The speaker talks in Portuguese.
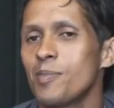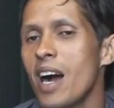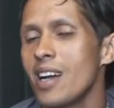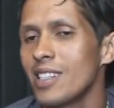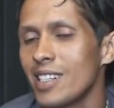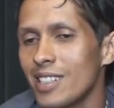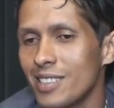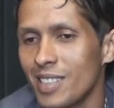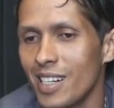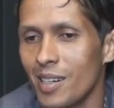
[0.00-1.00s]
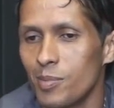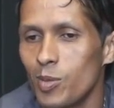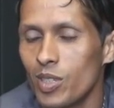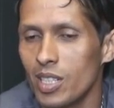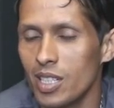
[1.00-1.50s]
demais, né, cara?
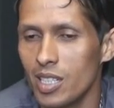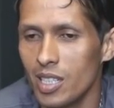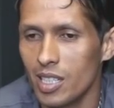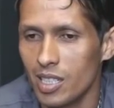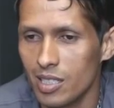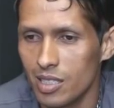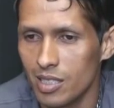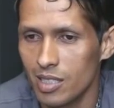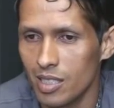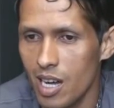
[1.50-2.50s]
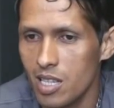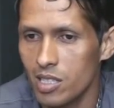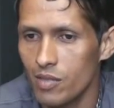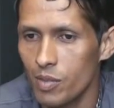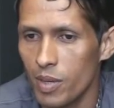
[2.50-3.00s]
Porque
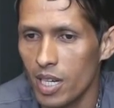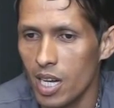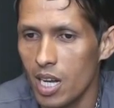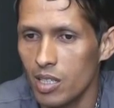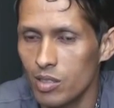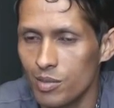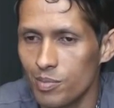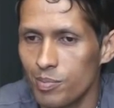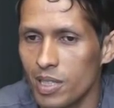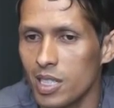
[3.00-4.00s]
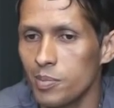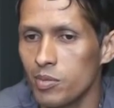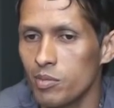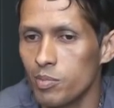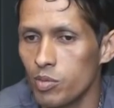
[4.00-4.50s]
antes de vir para cá, eu passei
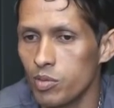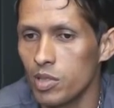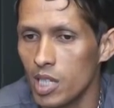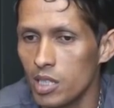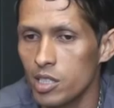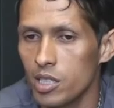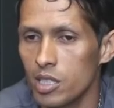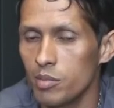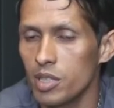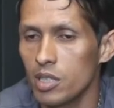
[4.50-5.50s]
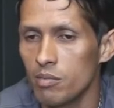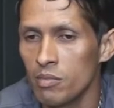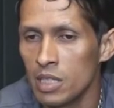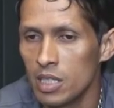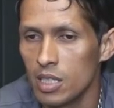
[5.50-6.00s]
por, por grandes times,
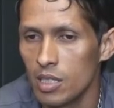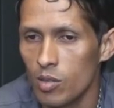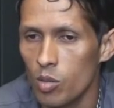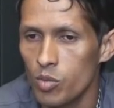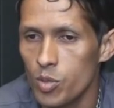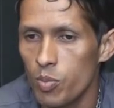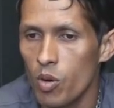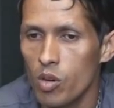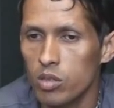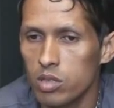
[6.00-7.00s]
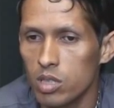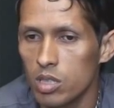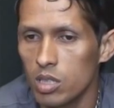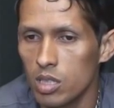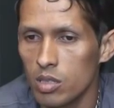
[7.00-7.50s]
como Esporte,
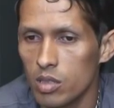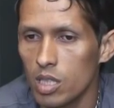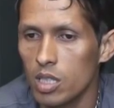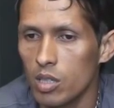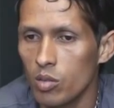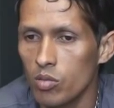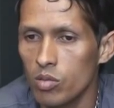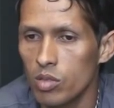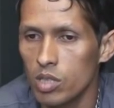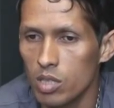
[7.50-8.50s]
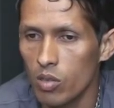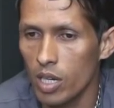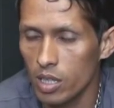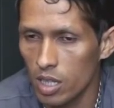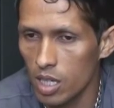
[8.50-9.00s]
Santa Cruz, São
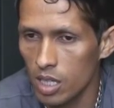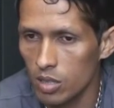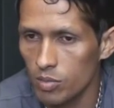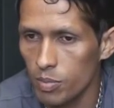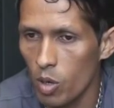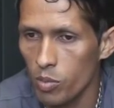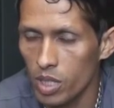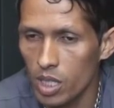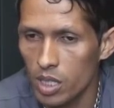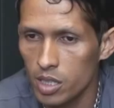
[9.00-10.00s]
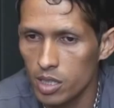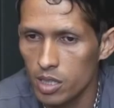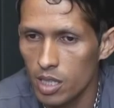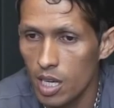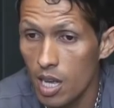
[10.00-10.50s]
Caetano, Palmeiras.
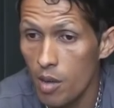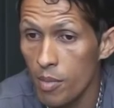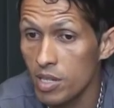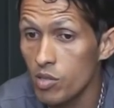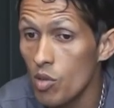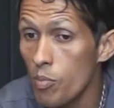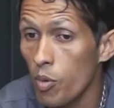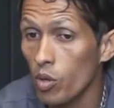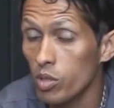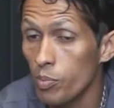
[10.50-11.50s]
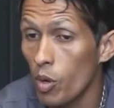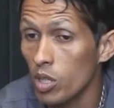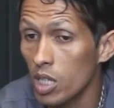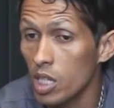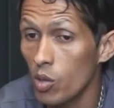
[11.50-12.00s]
Mas isso não importa.
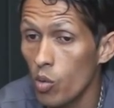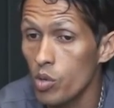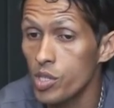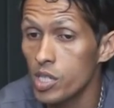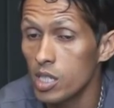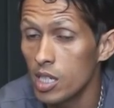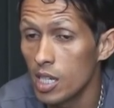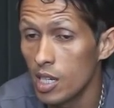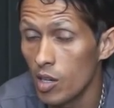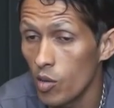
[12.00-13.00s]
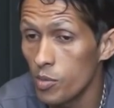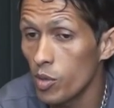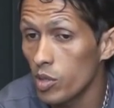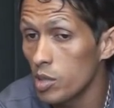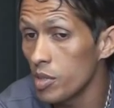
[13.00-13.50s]
Importa que hoje o
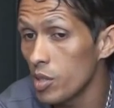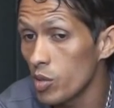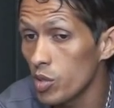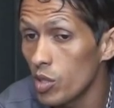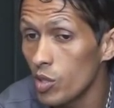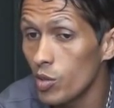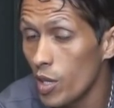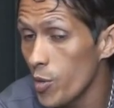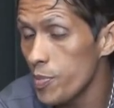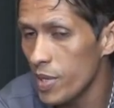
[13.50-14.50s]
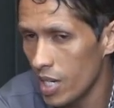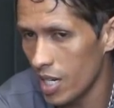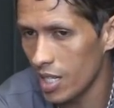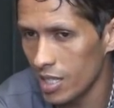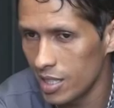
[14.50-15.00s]
meu time que eu jogo é o
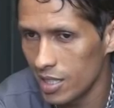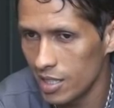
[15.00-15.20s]
Ipiranga.